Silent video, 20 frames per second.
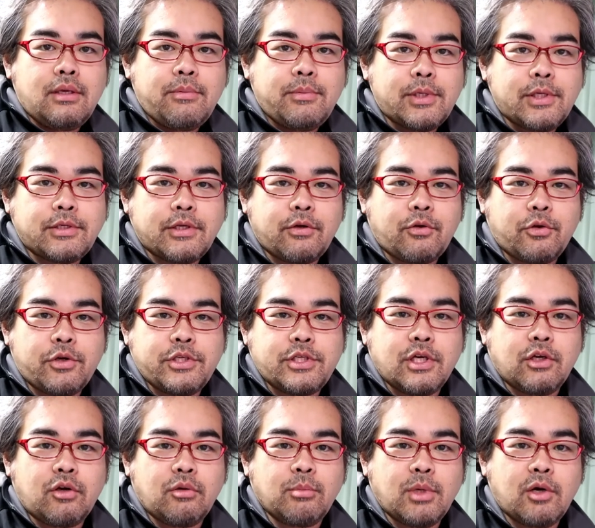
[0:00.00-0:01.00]
皆さんこんにち
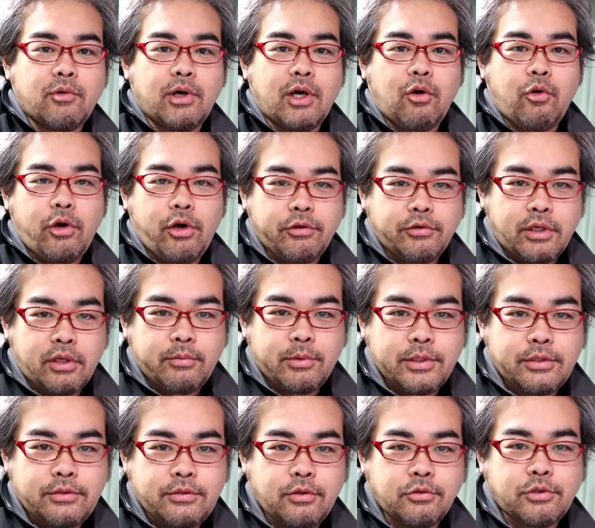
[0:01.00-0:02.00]
は、こんばんは。おはようございま
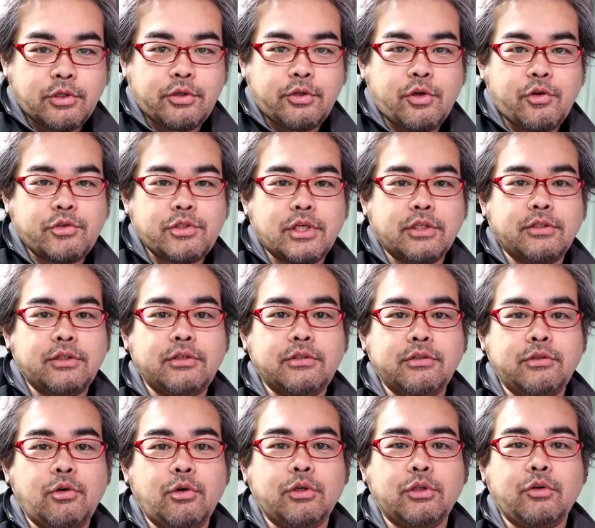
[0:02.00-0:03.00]
す。創作意くチャンネル
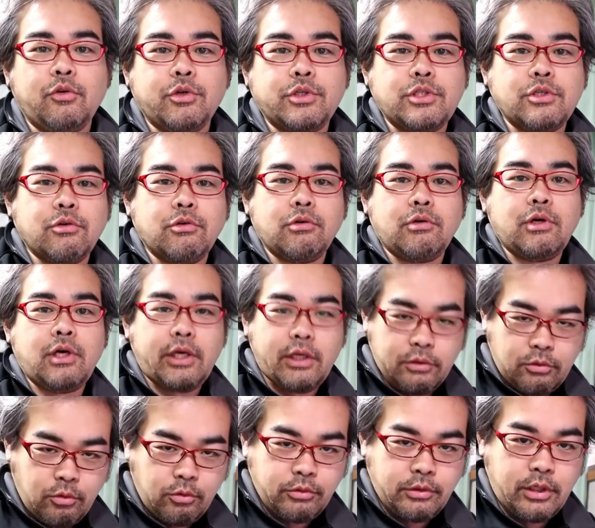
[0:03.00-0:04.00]
動画のご視聴ありが
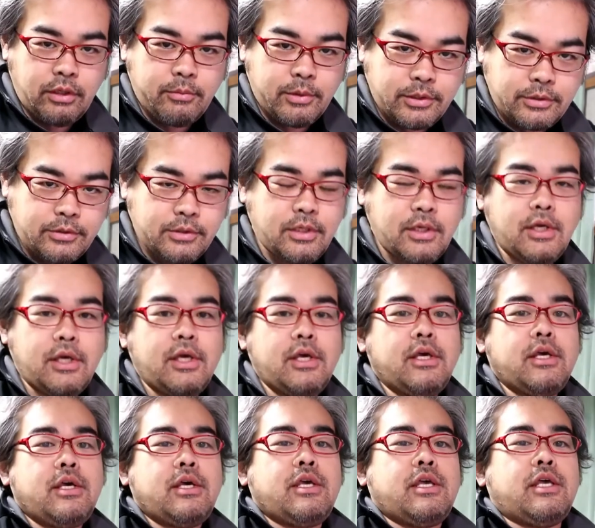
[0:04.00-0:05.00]
とうございます。
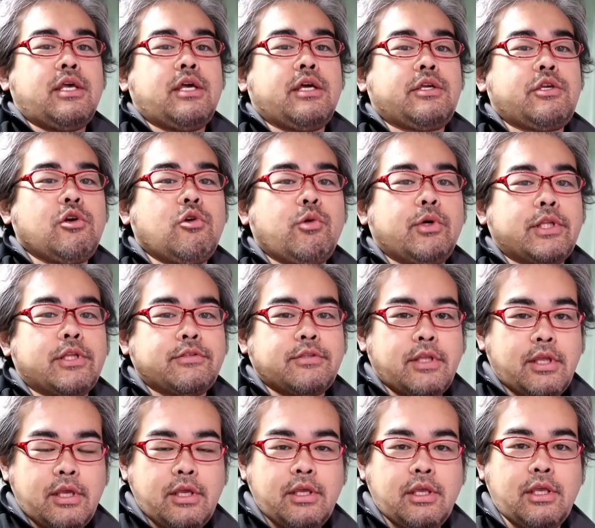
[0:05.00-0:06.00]
えー、今日はです
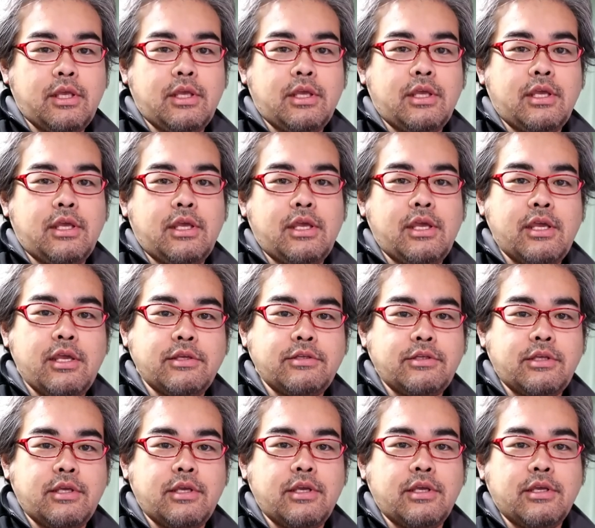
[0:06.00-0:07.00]
ね、えー、平
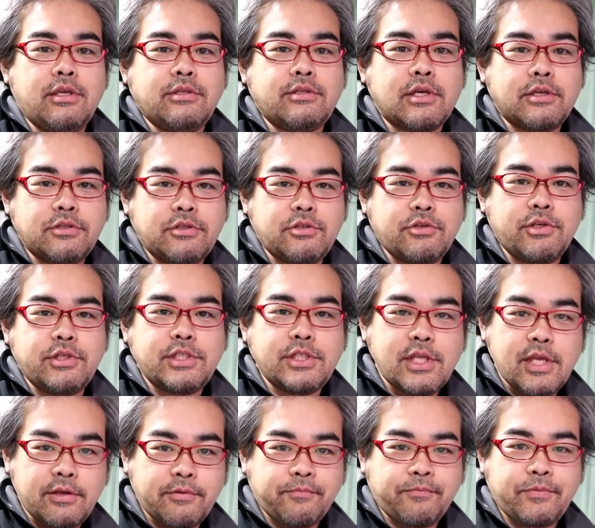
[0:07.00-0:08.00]
成31
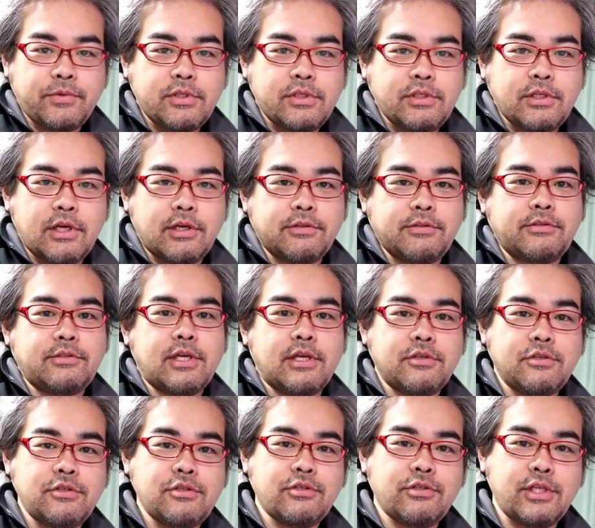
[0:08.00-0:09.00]
年4月
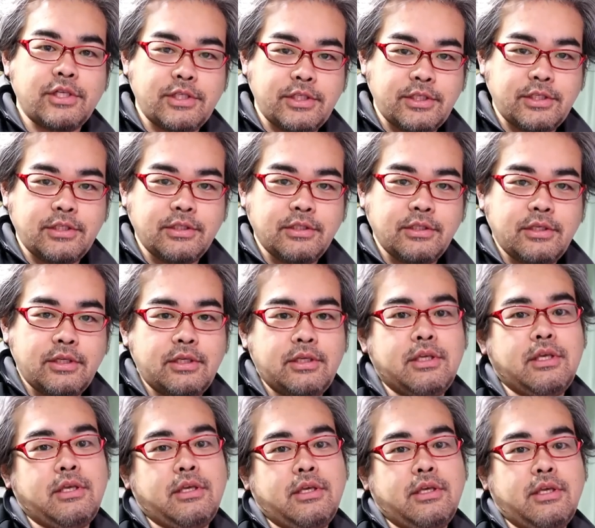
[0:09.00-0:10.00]
30日、
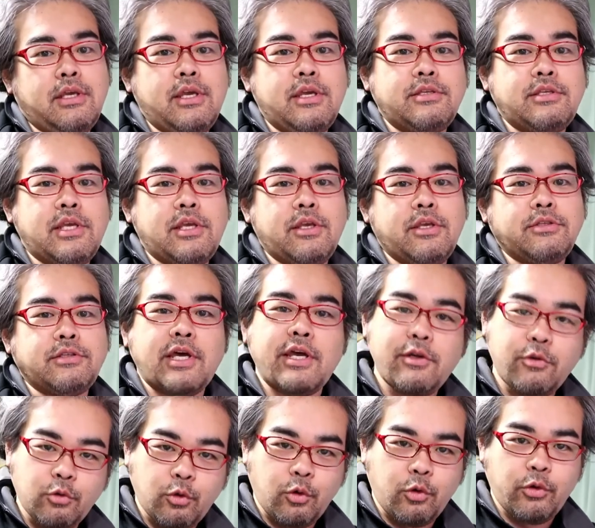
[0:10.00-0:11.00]
えー、平成最
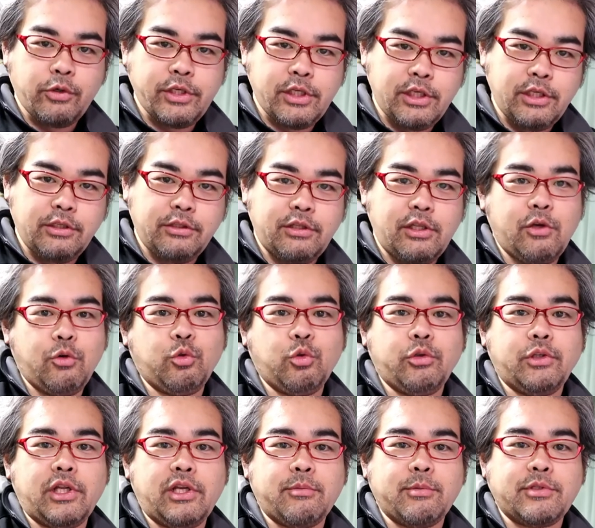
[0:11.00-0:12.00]
後の日っていうこと
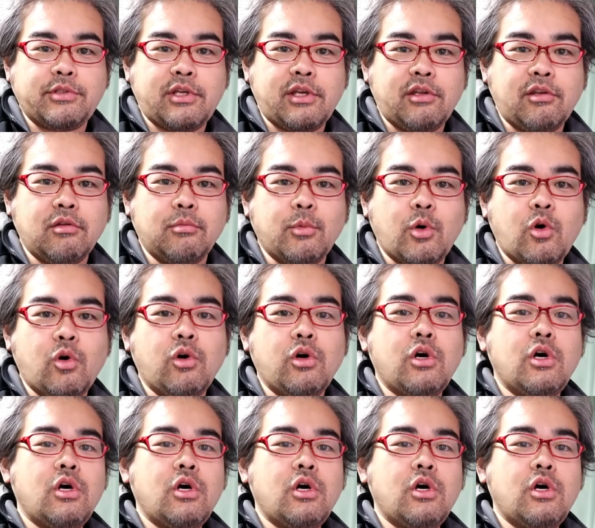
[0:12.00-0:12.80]
になりますけれども、